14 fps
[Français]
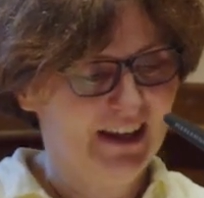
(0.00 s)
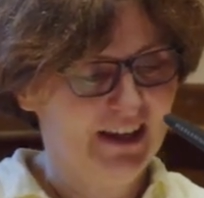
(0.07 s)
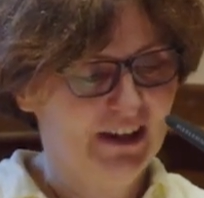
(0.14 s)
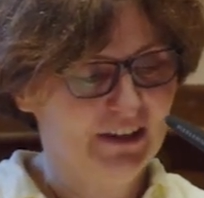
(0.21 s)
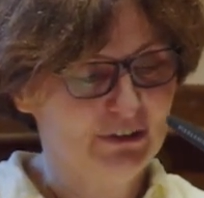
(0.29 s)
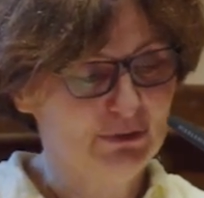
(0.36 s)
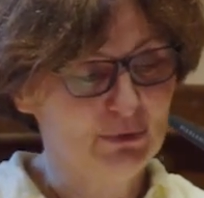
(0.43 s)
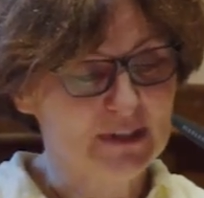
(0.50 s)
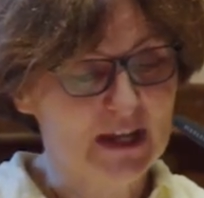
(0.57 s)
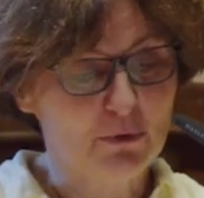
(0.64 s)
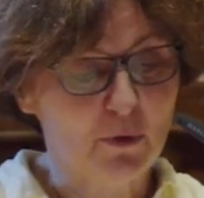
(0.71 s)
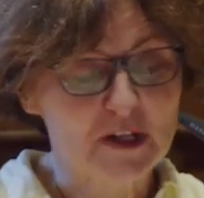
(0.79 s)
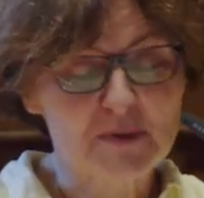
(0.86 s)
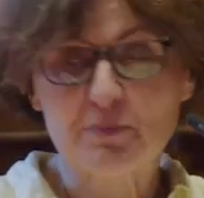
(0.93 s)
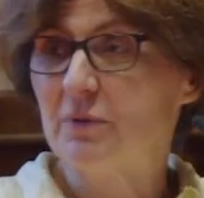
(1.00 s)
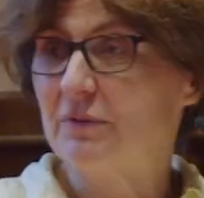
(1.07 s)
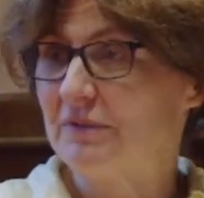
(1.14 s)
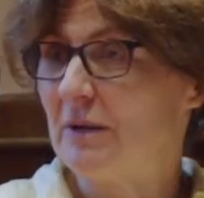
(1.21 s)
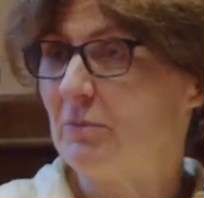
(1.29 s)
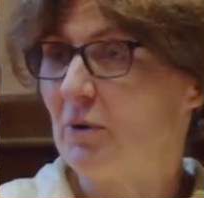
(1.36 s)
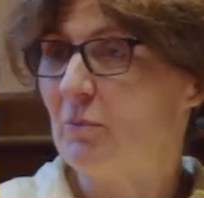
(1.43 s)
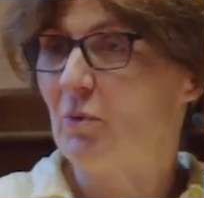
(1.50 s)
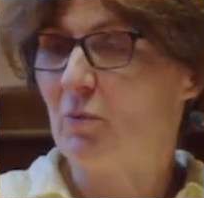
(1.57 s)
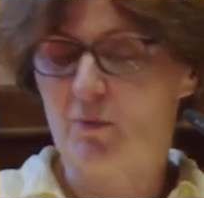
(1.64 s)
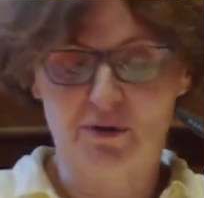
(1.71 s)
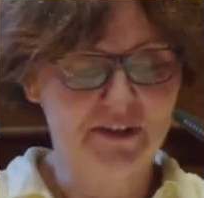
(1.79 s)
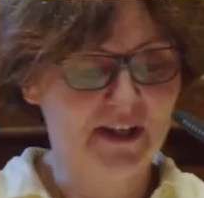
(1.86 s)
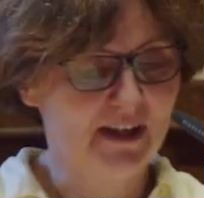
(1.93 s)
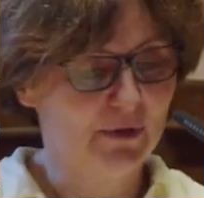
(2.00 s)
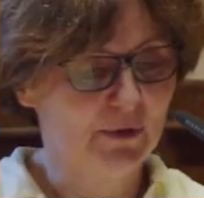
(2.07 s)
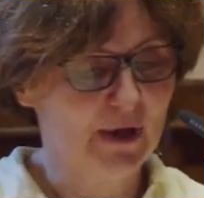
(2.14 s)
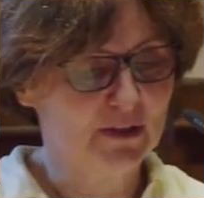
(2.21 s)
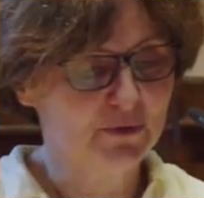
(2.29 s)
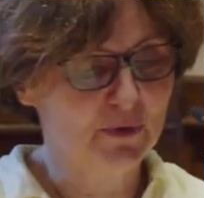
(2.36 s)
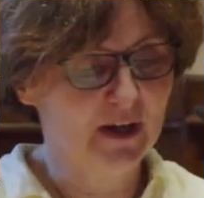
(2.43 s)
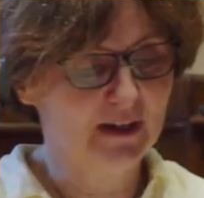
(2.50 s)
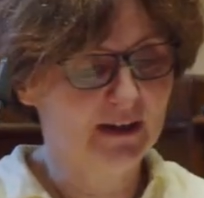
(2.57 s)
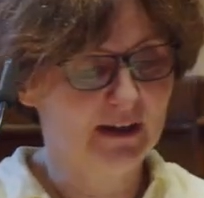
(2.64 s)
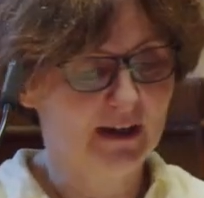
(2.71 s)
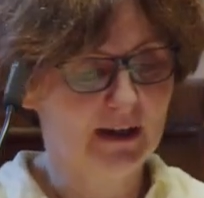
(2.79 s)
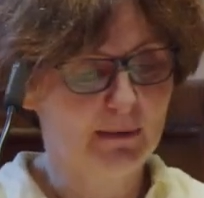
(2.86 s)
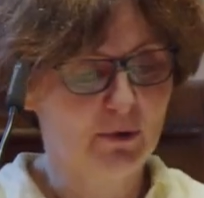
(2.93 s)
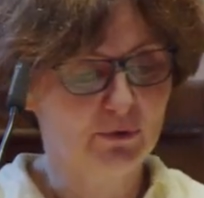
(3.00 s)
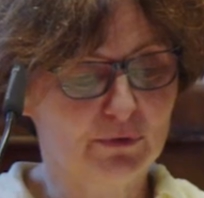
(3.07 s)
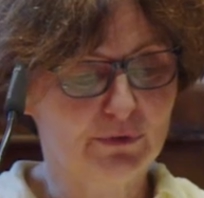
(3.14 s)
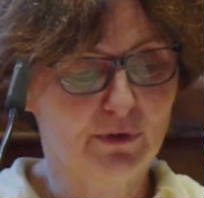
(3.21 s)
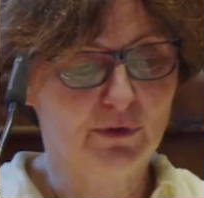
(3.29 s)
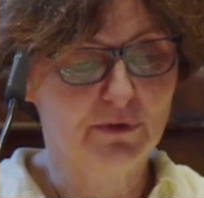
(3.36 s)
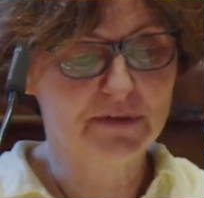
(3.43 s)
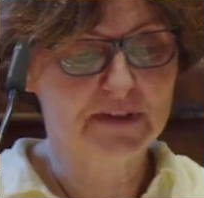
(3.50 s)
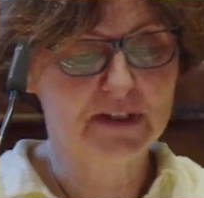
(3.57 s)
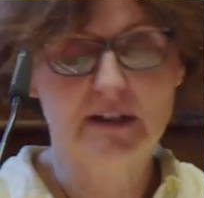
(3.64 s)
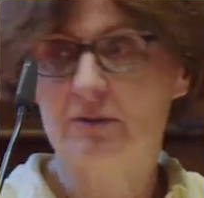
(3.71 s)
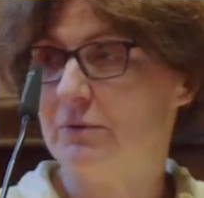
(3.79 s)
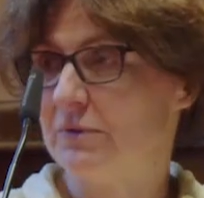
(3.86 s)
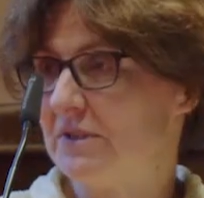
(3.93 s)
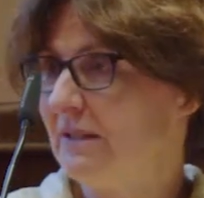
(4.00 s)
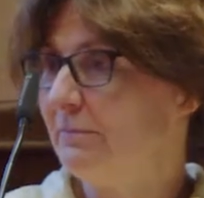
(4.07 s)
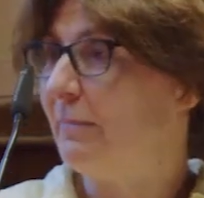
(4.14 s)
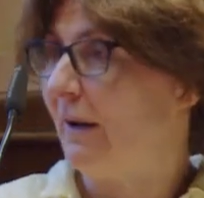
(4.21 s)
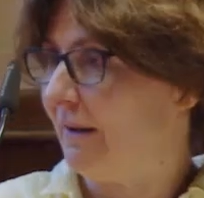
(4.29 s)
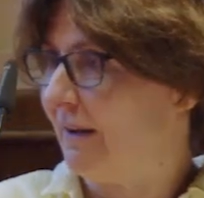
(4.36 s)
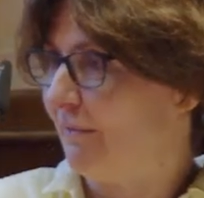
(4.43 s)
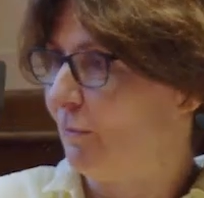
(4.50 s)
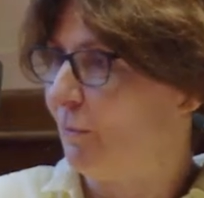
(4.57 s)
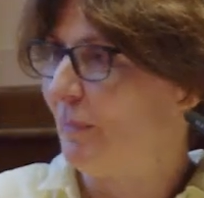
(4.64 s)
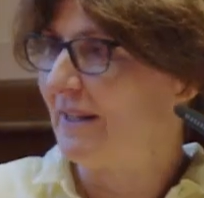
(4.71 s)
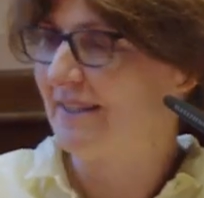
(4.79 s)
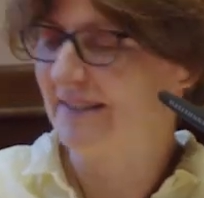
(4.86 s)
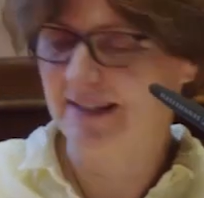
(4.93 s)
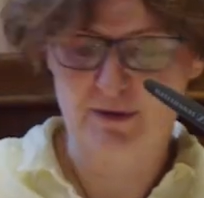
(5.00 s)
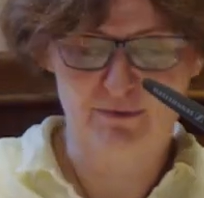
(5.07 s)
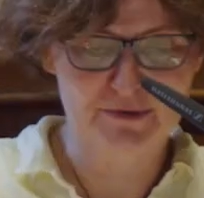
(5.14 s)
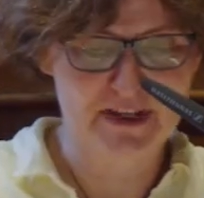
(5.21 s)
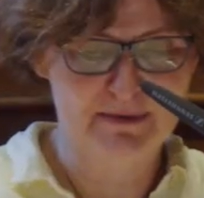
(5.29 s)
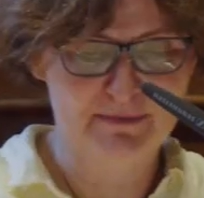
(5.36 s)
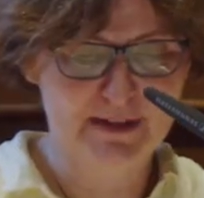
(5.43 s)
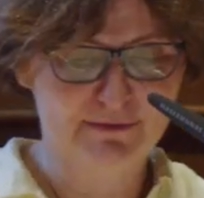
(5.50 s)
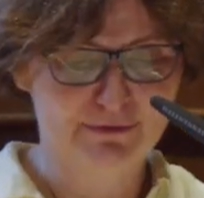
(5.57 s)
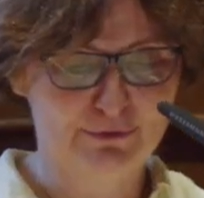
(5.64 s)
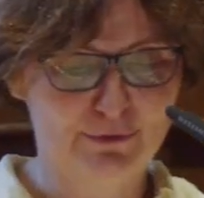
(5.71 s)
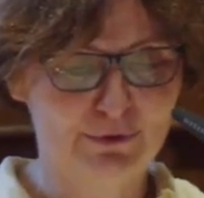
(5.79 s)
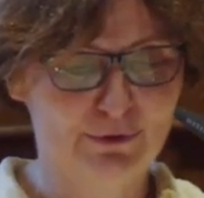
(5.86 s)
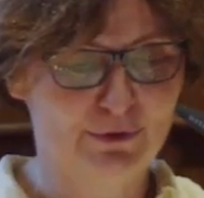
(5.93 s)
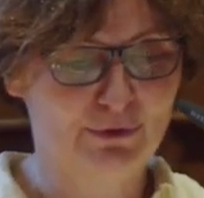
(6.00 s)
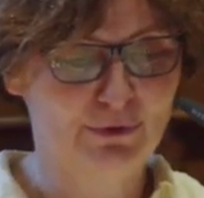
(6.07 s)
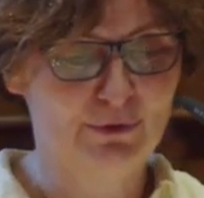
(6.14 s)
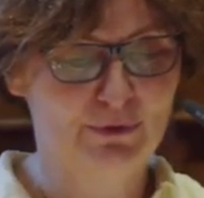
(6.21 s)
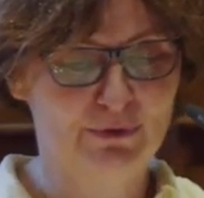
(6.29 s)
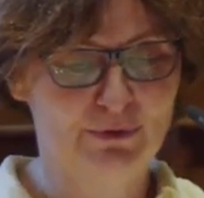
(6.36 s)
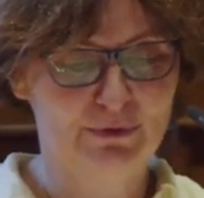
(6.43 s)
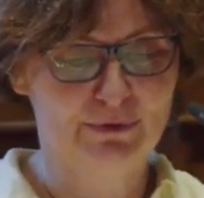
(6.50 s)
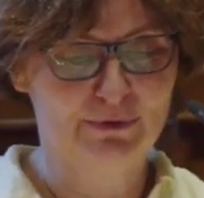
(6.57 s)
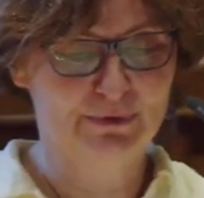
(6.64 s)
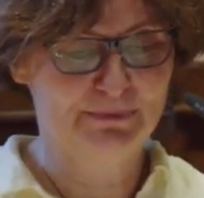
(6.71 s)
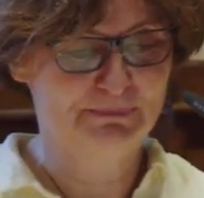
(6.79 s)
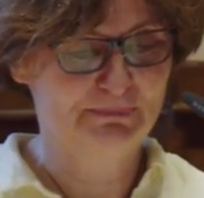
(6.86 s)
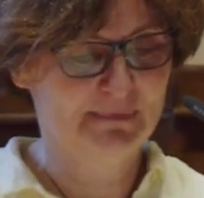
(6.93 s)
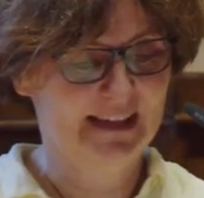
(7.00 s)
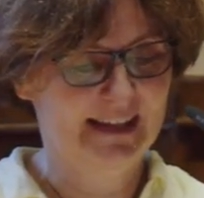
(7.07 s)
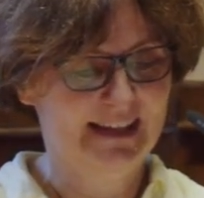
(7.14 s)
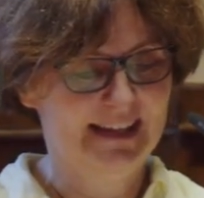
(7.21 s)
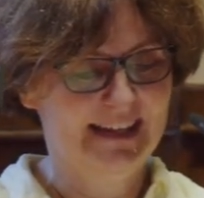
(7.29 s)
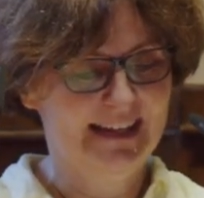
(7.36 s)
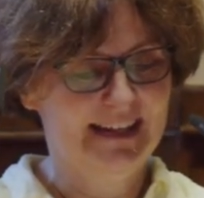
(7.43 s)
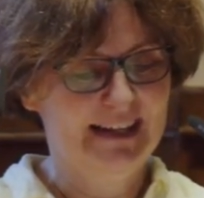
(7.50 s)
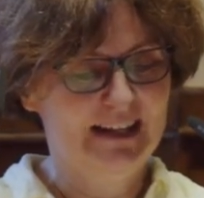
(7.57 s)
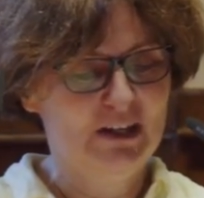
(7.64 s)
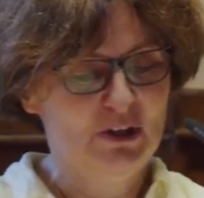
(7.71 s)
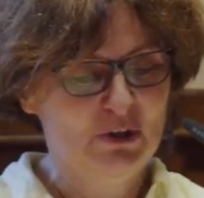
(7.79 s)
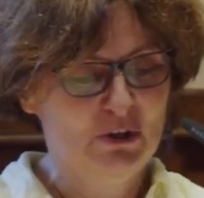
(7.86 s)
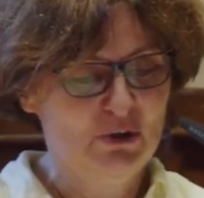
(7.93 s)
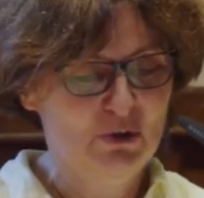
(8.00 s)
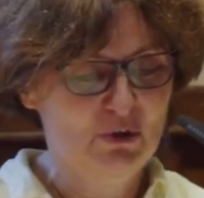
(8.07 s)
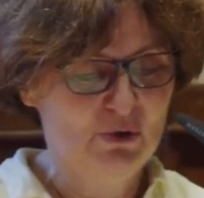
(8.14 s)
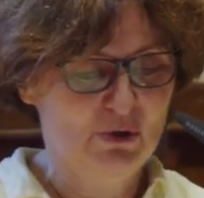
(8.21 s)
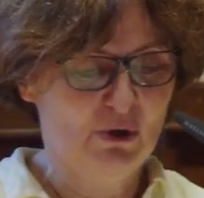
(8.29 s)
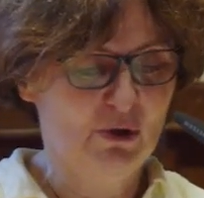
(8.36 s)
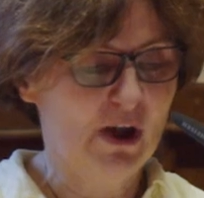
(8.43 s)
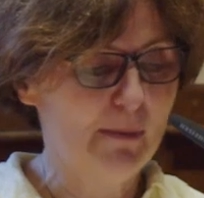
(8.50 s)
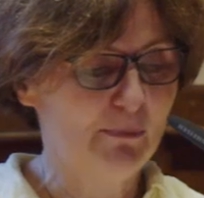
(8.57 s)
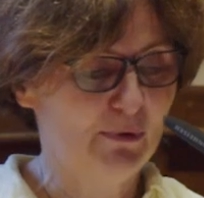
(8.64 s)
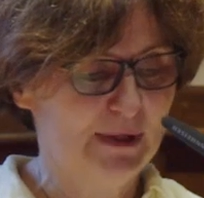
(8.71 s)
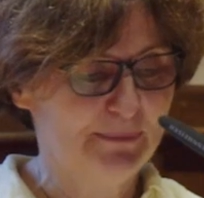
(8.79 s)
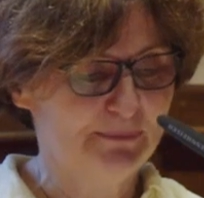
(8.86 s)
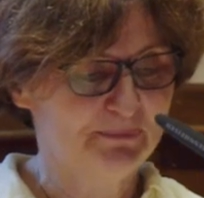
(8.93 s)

Euh, donc ça correspond évidemment à mon mandat euh, actuel à la de France et aussi ben, à mon passé, comme vous avez bien voulu euh, le, le, le rappeler.